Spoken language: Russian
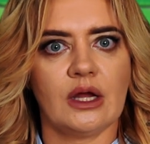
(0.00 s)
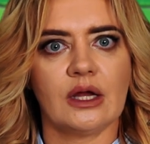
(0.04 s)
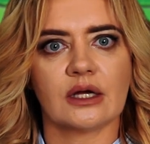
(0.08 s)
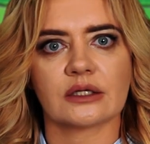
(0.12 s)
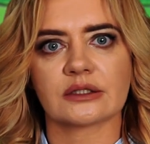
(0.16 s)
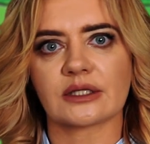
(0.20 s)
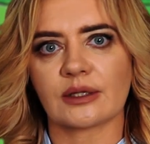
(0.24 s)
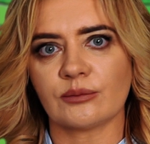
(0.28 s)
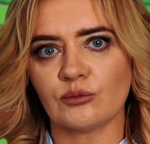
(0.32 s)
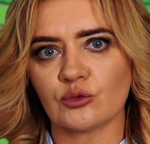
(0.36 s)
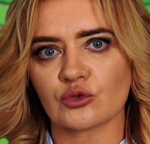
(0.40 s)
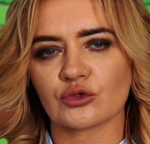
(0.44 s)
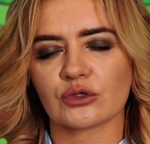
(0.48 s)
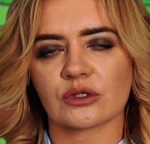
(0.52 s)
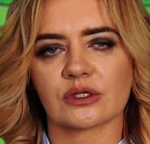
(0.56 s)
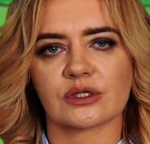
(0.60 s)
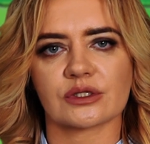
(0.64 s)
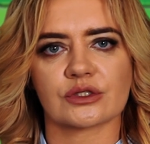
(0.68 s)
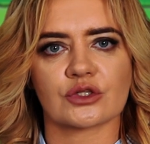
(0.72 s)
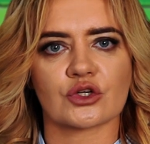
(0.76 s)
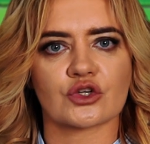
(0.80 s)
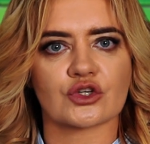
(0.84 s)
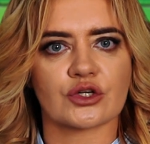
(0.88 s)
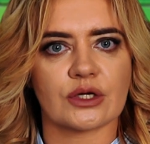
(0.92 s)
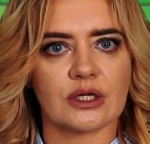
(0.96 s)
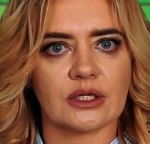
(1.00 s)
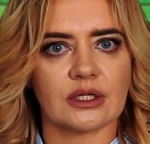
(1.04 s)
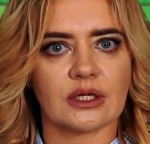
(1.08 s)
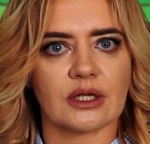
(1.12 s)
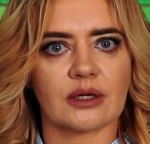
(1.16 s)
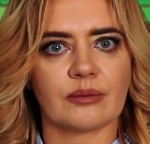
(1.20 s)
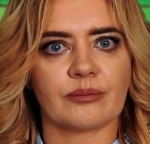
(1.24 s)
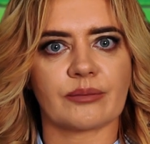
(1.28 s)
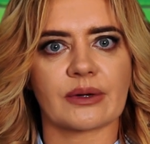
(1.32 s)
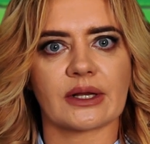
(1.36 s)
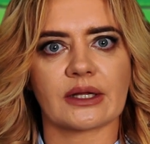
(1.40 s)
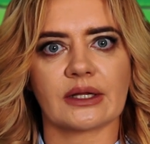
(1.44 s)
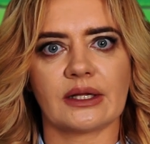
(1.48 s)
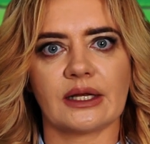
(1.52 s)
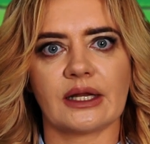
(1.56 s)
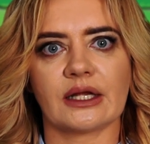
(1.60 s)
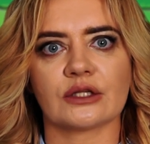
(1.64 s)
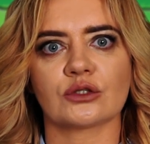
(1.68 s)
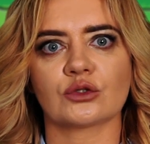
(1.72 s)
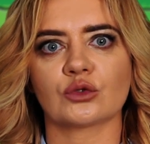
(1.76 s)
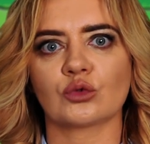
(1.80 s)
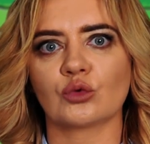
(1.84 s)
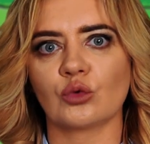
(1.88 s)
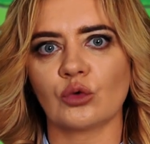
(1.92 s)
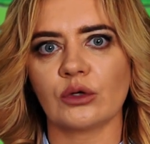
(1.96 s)
К тому же разрешение продлят
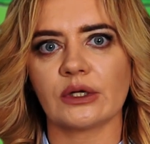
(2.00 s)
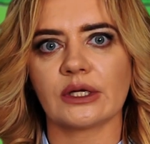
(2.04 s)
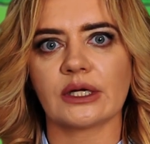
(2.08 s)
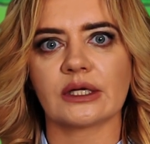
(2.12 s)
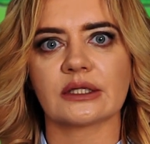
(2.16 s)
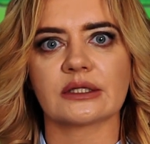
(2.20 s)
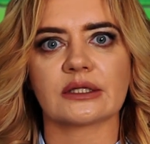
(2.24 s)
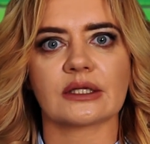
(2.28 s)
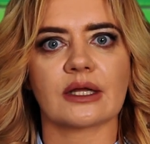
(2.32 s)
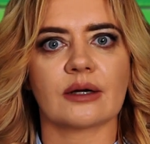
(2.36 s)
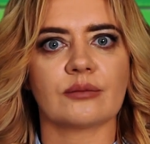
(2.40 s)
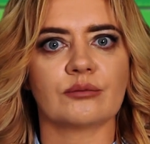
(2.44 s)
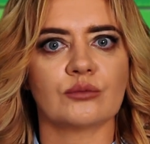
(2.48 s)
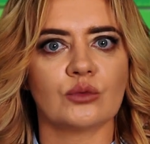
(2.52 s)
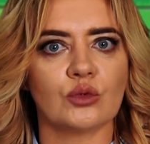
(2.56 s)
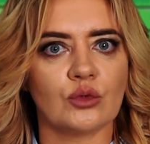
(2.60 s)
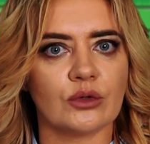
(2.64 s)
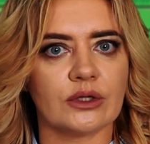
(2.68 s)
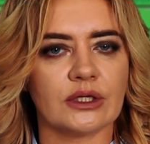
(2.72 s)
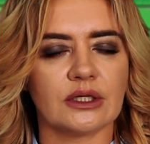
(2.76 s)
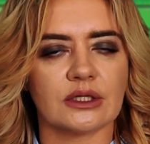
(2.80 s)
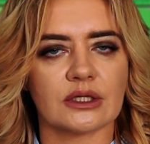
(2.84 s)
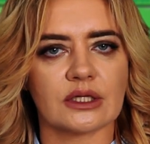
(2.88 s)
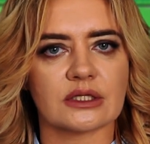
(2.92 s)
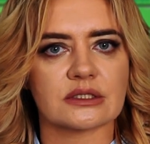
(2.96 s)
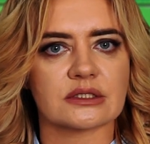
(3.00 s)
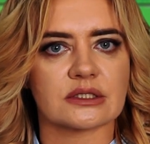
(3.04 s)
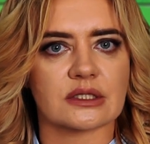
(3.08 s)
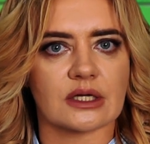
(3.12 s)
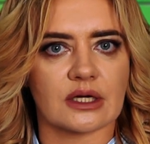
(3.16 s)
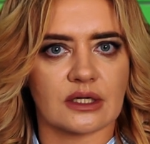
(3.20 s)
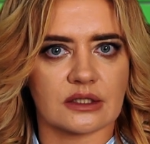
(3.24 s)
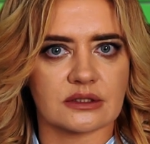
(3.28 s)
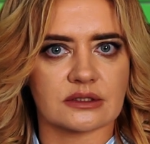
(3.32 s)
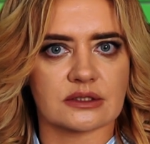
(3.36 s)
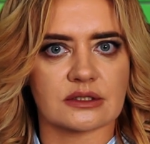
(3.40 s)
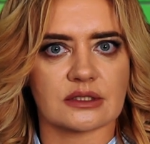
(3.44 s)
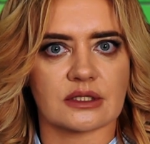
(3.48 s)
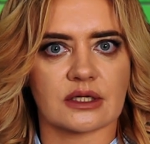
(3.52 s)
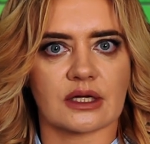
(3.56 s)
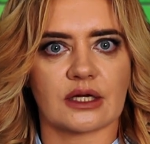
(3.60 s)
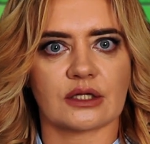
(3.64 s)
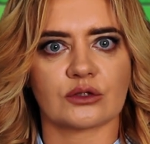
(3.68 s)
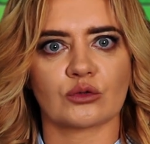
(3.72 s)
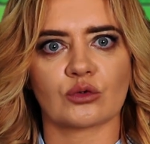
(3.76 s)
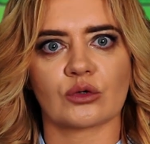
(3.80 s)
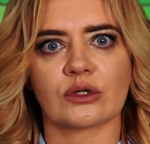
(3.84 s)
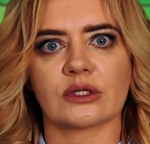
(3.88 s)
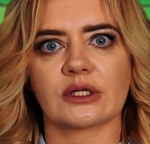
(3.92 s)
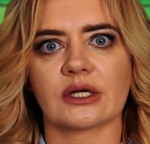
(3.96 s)
только тому иностранцу,
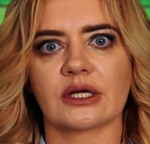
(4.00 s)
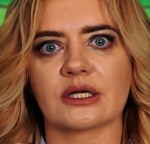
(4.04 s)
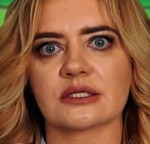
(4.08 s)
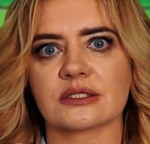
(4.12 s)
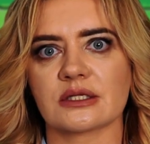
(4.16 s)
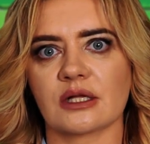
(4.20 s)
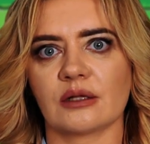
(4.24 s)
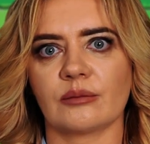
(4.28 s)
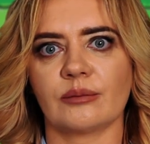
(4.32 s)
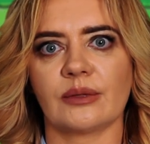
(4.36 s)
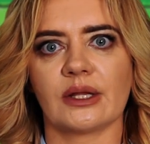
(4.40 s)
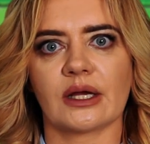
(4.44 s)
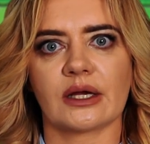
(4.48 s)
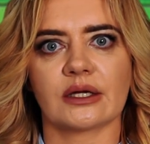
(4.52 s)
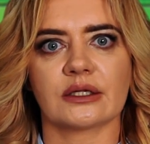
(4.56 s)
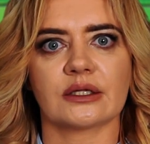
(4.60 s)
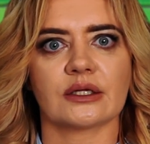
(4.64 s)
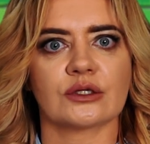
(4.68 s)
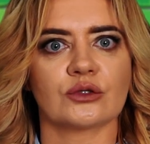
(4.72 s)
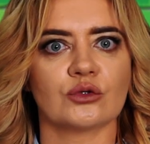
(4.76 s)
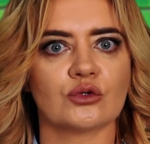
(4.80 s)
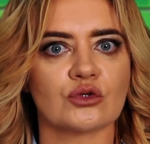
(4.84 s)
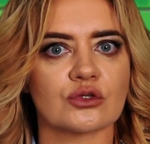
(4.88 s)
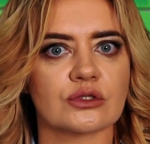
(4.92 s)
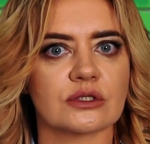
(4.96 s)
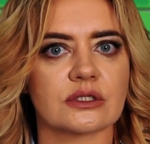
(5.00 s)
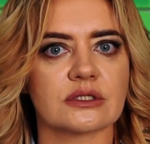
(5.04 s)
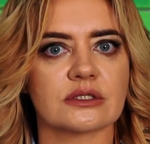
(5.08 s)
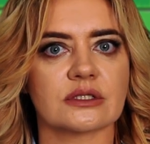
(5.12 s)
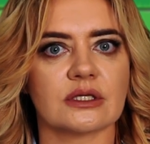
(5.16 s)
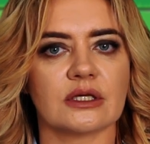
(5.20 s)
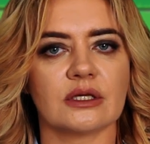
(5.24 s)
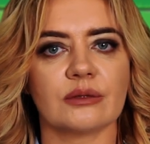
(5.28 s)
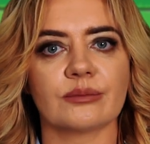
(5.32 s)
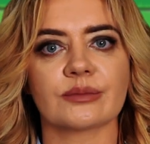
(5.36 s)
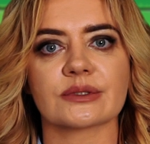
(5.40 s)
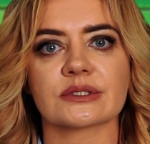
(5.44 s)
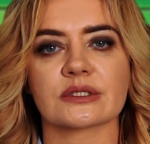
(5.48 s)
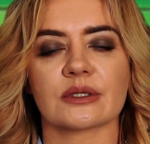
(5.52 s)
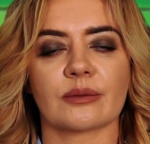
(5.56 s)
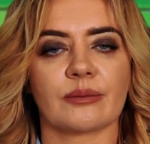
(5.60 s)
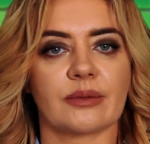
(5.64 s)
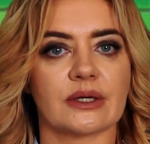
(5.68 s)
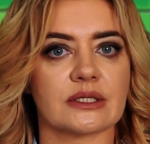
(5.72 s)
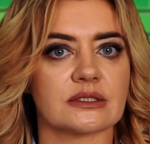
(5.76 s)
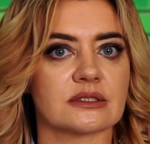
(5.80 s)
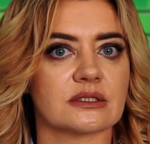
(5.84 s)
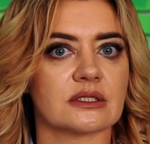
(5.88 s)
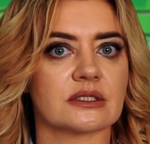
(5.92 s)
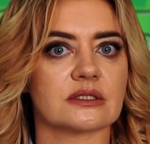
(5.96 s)
который доказал благонадежность и
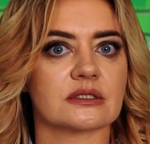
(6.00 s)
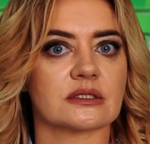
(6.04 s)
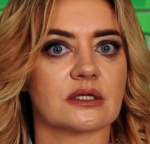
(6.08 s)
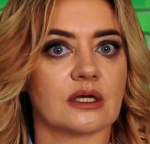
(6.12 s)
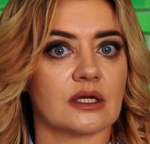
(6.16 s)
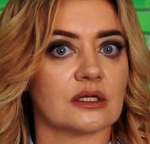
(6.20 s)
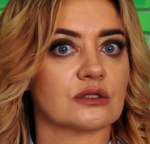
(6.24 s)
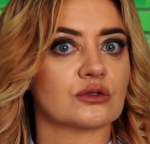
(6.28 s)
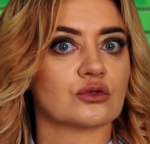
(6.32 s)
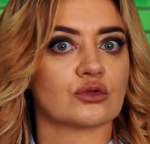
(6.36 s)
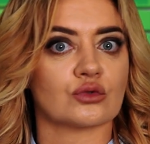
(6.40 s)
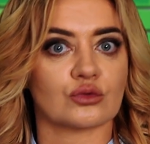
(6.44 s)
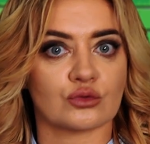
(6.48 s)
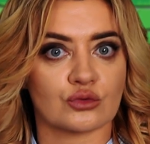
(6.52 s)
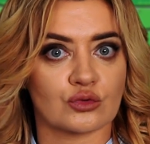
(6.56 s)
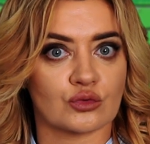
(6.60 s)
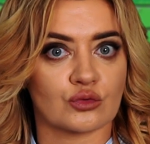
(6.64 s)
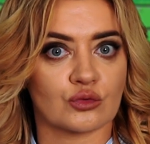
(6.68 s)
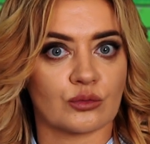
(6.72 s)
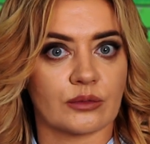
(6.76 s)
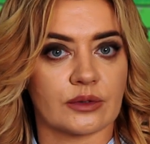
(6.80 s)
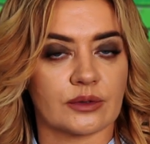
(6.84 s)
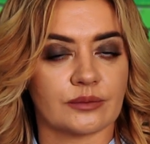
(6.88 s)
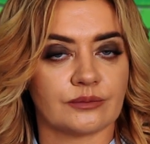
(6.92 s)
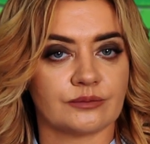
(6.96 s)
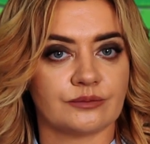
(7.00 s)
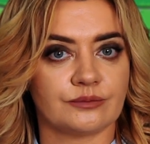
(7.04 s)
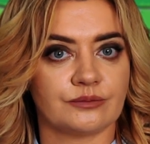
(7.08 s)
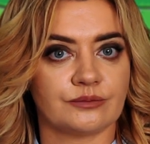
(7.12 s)
безопасность для социума.